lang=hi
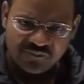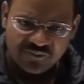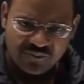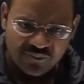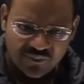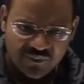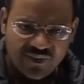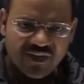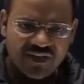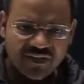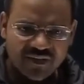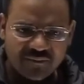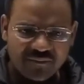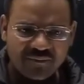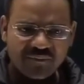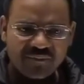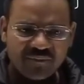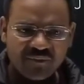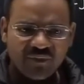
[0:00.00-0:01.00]
ठीक है
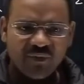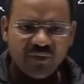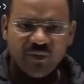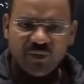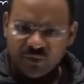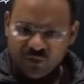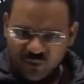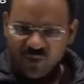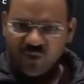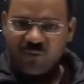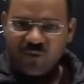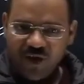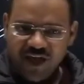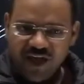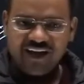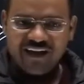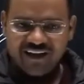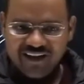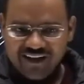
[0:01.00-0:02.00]
तो वो बुला
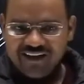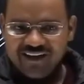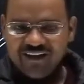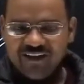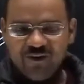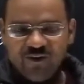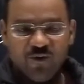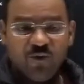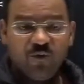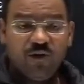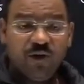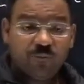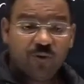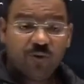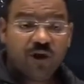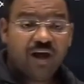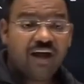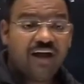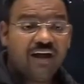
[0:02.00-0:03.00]
रहे हैं उनने
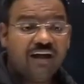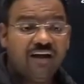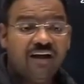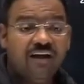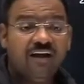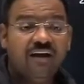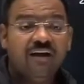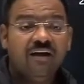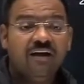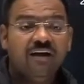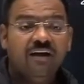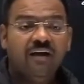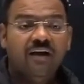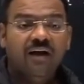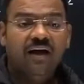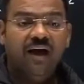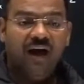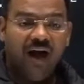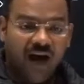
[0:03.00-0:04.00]
बुलाया
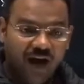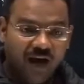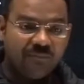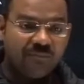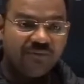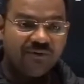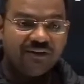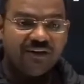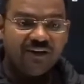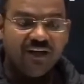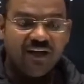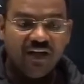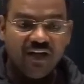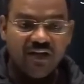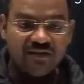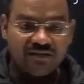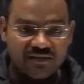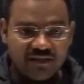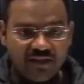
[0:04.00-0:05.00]
अब
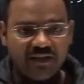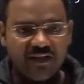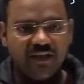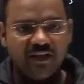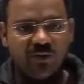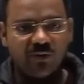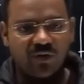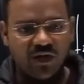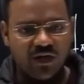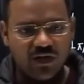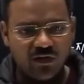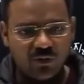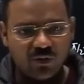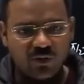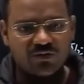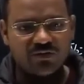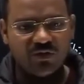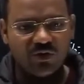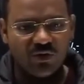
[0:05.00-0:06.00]
स्थिति ये हो गई कुछ
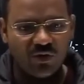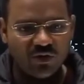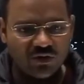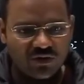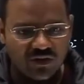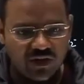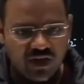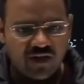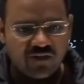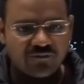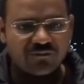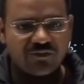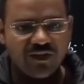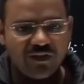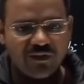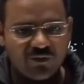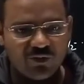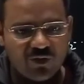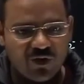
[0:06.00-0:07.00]
दिनों
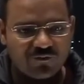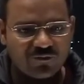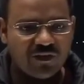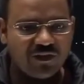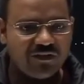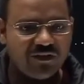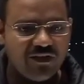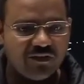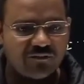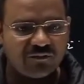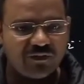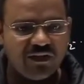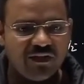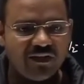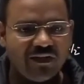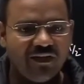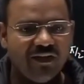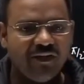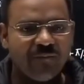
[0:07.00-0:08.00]
हफ्ते दो हफ्ते तीन हफ्ते
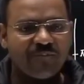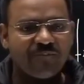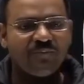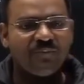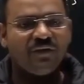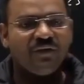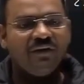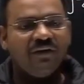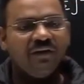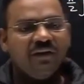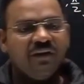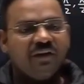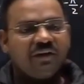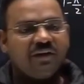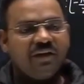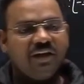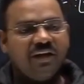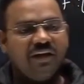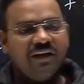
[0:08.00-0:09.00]
निकले
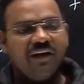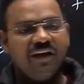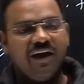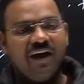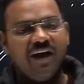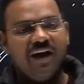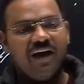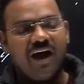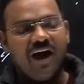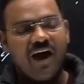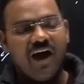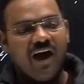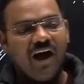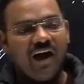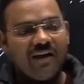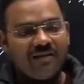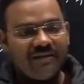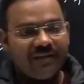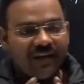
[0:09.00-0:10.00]
कि
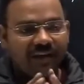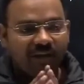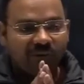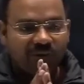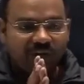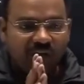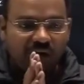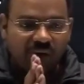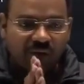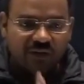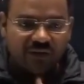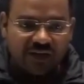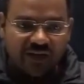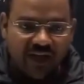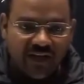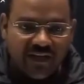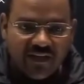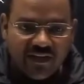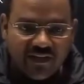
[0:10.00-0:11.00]
हर जगह उन्हें अवल दिखाई दे